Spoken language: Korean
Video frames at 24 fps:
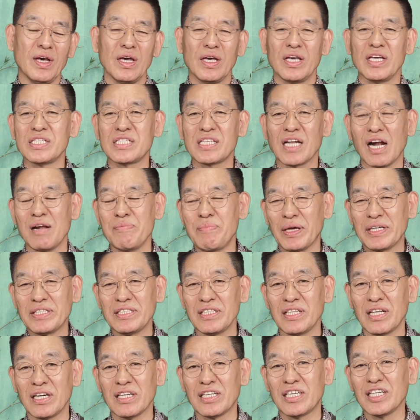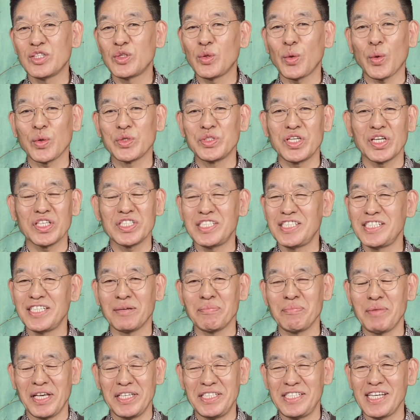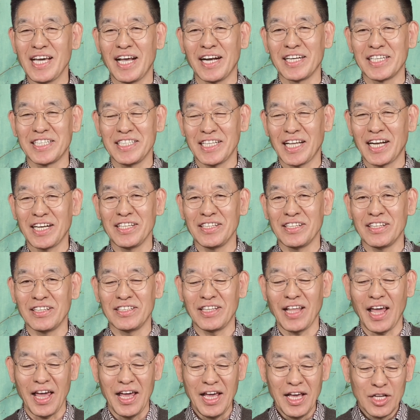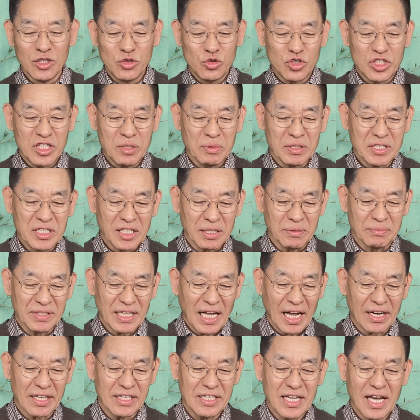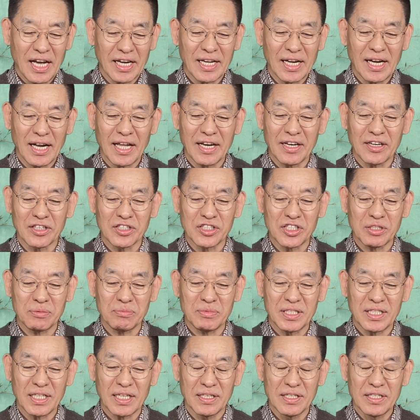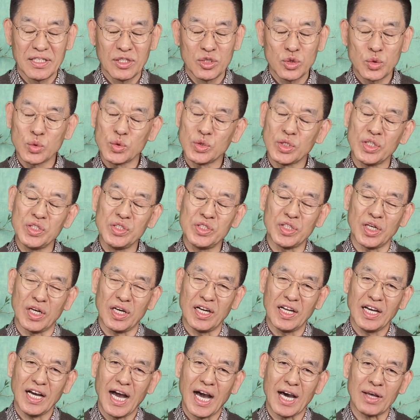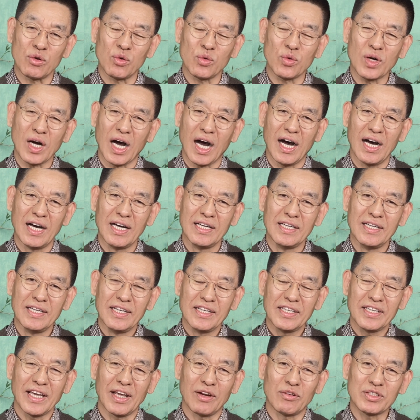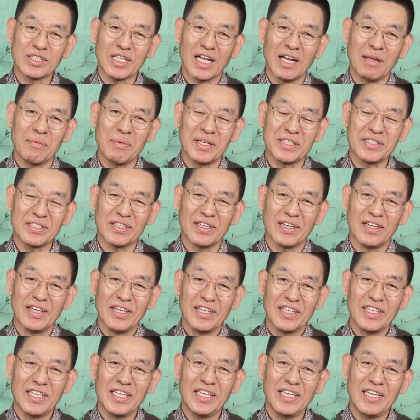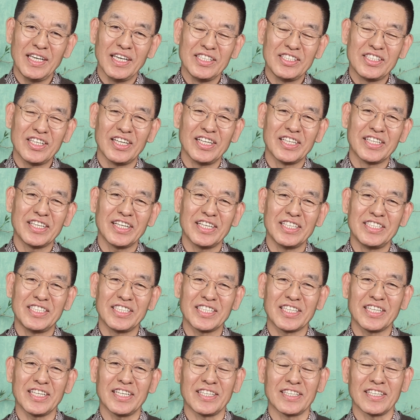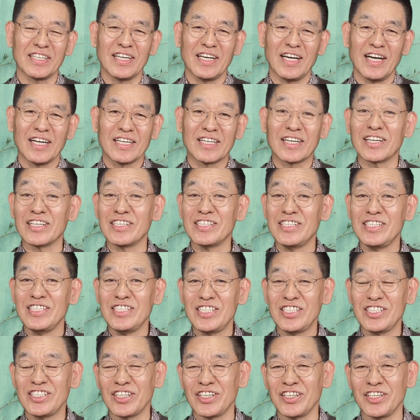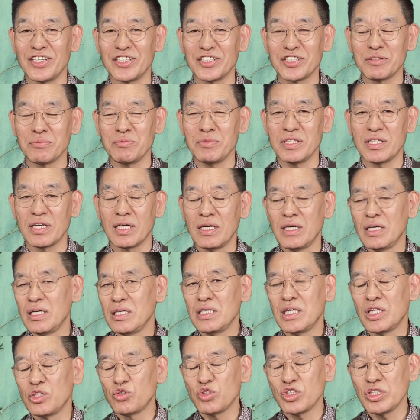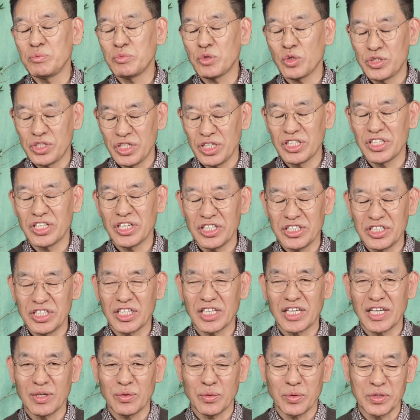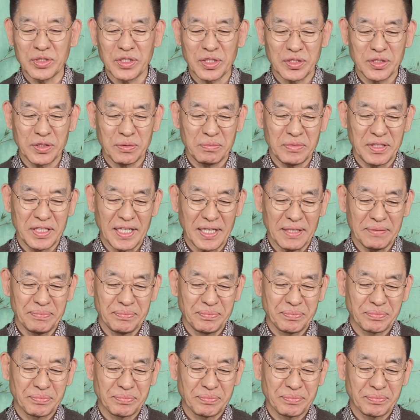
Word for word: 이스라엘 백성들은 그토록 정치적 메시아를 기다렸는데 주님은 지금 다른 이야기를 하는 것입니다. 수전절, 한우카, 예루살렘에서 이 절기를 지키는 그런 시즌이었습니다. 예수님도 절기를 지키러 오셨습니다.